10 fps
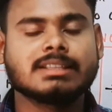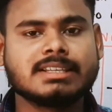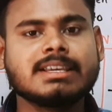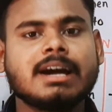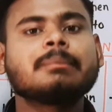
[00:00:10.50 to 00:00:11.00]

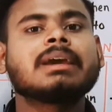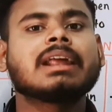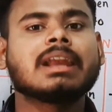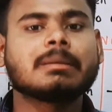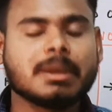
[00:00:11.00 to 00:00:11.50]
जी हाँ मेरा
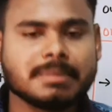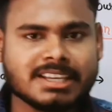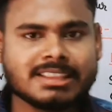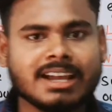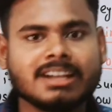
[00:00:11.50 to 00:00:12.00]
नाम है
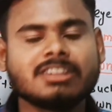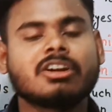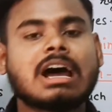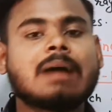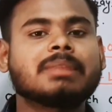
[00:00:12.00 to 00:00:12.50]
विजेतानंद
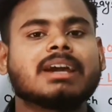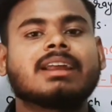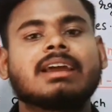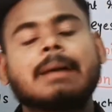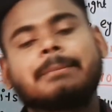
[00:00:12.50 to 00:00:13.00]
और आप देख
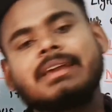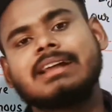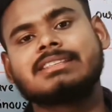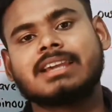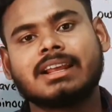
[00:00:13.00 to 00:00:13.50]
रहे हैं आप ही का
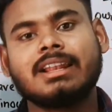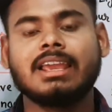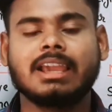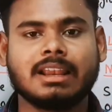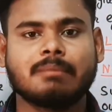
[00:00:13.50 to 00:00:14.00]
चैनल
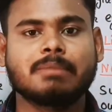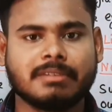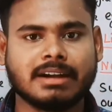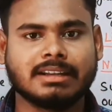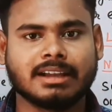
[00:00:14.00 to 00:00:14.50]
एकलव्य
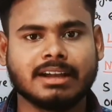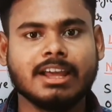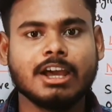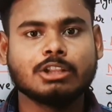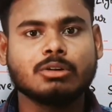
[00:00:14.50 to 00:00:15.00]
वाटिका
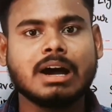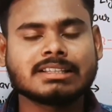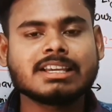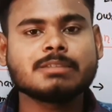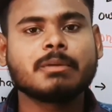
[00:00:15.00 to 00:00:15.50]
तो
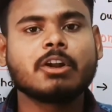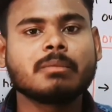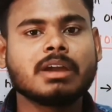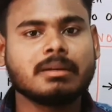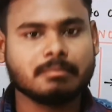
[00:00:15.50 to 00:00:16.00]
आज के इस वीडियो
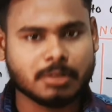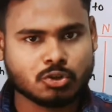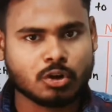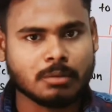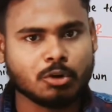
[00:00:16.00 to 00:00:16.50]
में
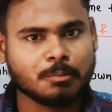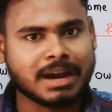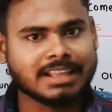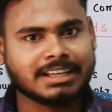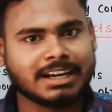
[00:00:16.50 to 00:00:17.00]
बच्चों हम लोग
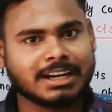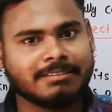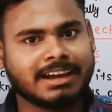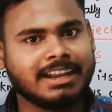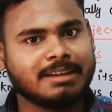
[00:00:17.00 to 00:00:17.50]
बात करने
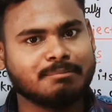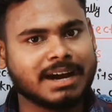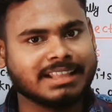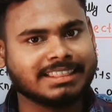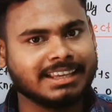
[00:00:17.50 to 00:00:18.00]
वाले हैं
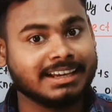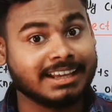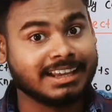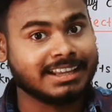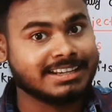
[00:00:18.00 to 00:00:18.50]
बात नहीं
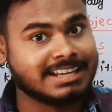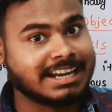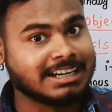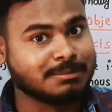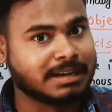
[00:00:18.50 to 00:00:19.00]
करेंगे
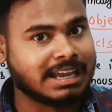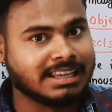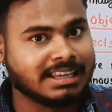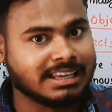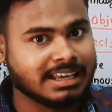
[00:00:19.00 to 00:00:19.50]
डायरेक्ट
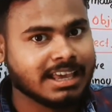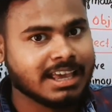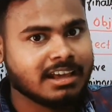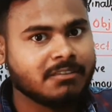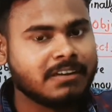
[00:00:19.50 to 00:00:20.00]
पढ़ाएंगे
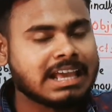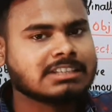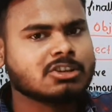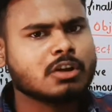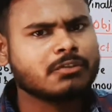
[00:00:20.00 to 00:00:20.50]

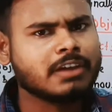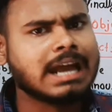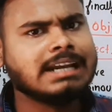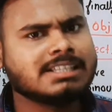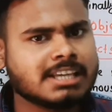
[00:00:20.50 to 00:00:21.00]
रिफ्लेक्शन ऑफ
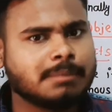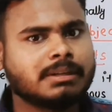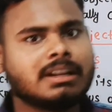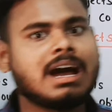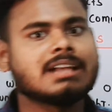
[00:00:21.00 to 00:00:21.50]
लाइट
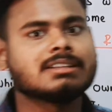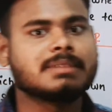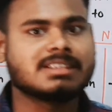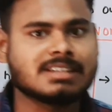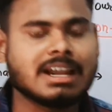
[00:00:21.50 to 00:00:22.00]
चैप्टर आज हम
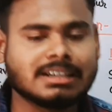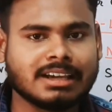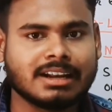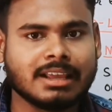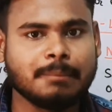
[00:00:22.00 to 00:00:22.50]
स्टार्ट
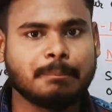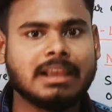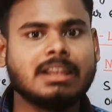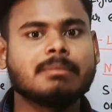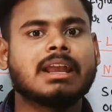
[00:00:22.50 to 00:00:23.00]
कर रहे हैं
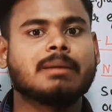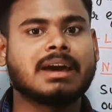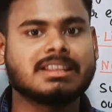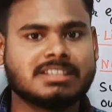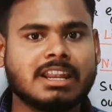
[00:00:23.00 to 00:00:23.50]
पहली बार
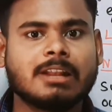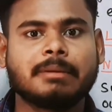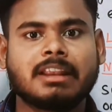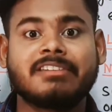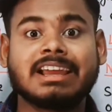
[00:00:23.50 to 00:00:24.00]
हमारे चैनल
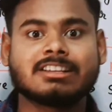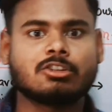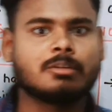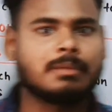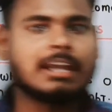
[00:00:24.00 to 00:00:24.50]
पर
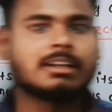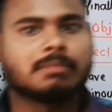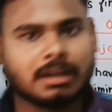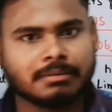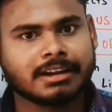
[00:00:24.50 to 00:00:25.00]
रिफ्लेक्शन ऑफ लाइट हम
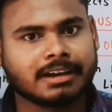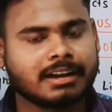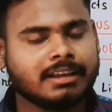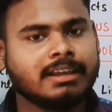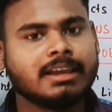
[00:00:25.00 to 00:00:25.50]
कवर कर
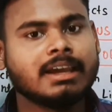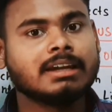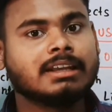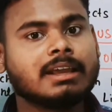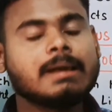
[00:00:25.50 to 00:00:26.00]
रहे हैं
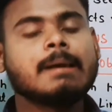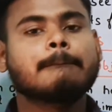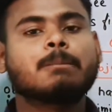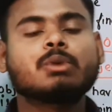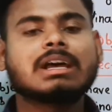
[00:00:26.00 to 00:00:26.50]
ठीक है
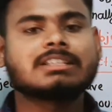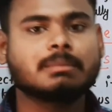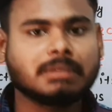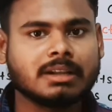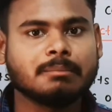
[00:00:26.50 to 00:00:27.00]
पूरा
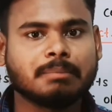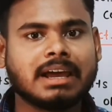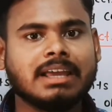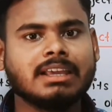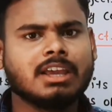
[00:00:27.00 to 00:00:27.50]
चैप्टर हम
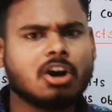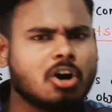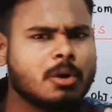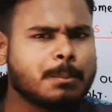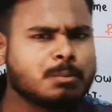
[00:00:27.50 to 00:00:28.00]
पढ़ाएंगे
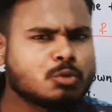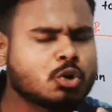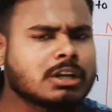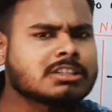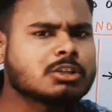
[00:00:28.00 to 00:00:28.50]
और
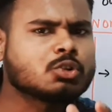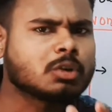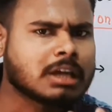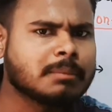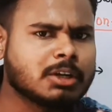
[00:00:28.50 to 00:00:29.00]
छोटा से
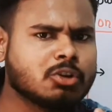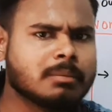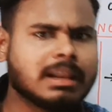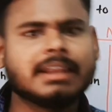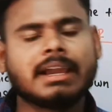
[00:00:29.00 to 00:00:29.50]
छोटा वीडियो
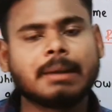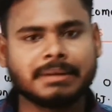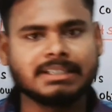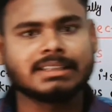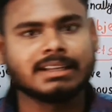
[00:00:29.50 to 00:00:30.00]
हम लाने का
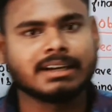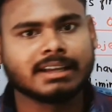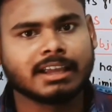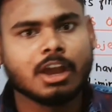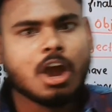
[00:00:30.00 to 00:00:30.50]
प्रयत्न
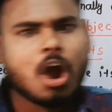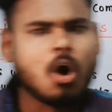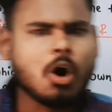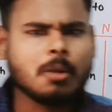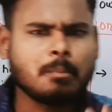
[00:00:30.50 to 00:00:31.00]
करेंगे
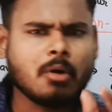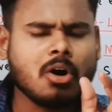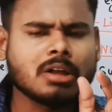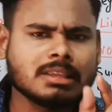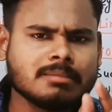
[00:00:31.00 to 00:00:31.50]
और
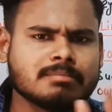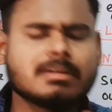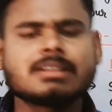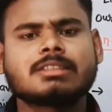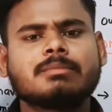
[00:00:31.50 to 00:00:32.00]
बहुत ही
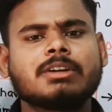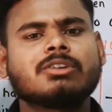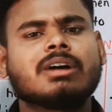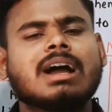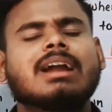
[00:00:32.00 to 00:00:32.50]
मस्त
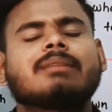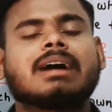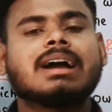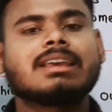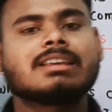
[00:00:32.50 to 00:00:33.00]
वीडियो आएगा
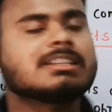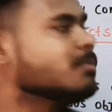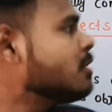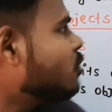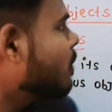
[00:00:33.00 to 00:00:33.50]
भाई
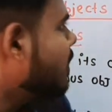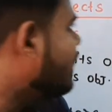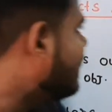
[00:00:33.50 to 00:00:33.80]
इसमें जो भी